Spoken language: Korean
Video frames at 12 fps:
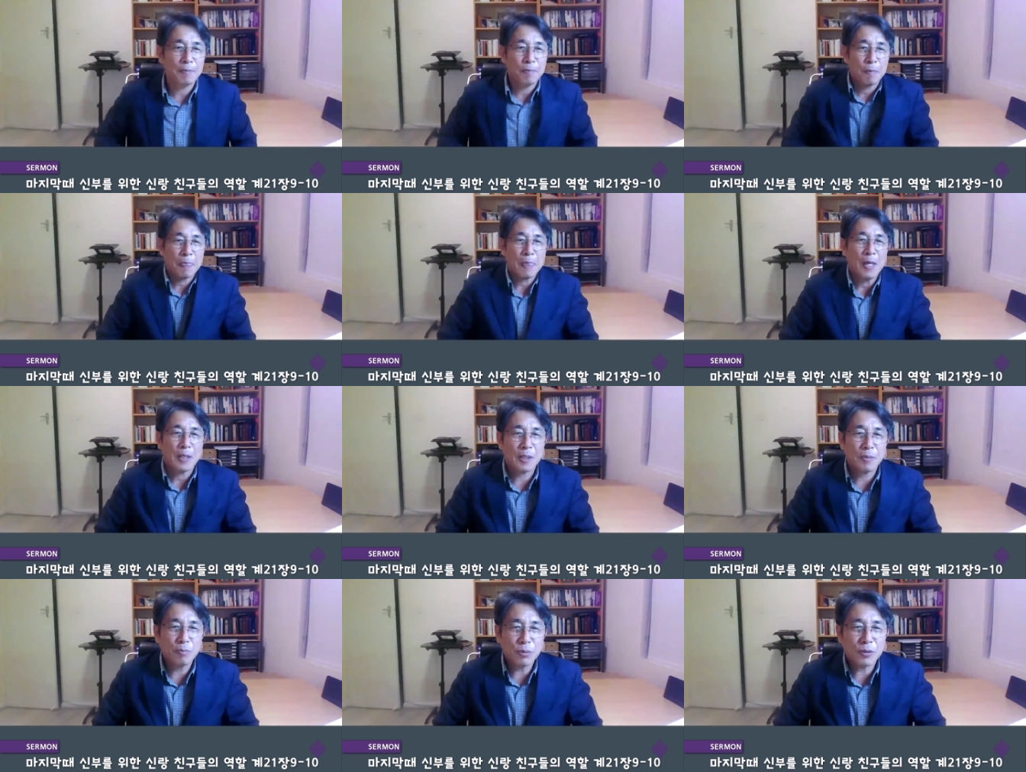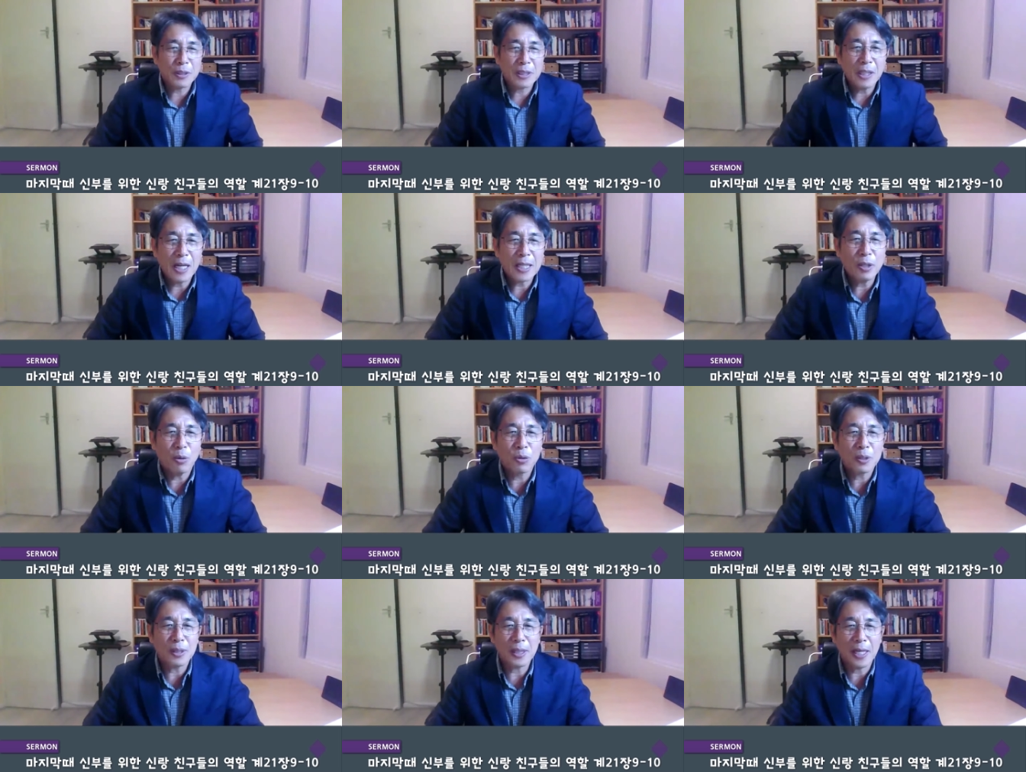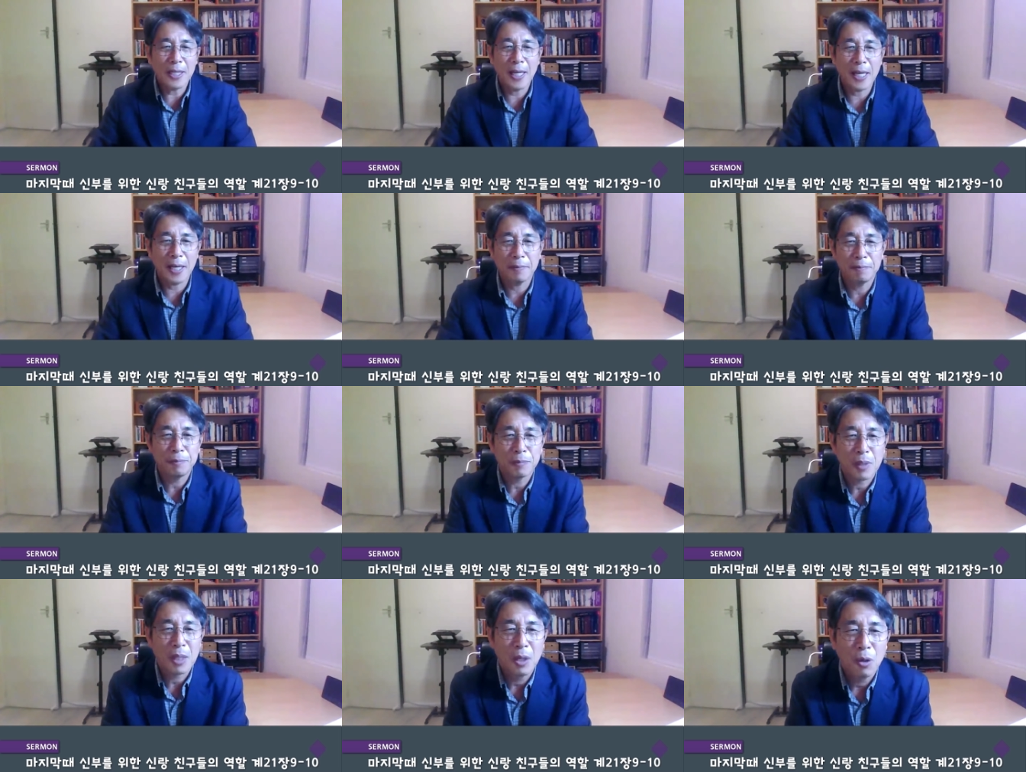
자, 신부는 신랑이 오는 때에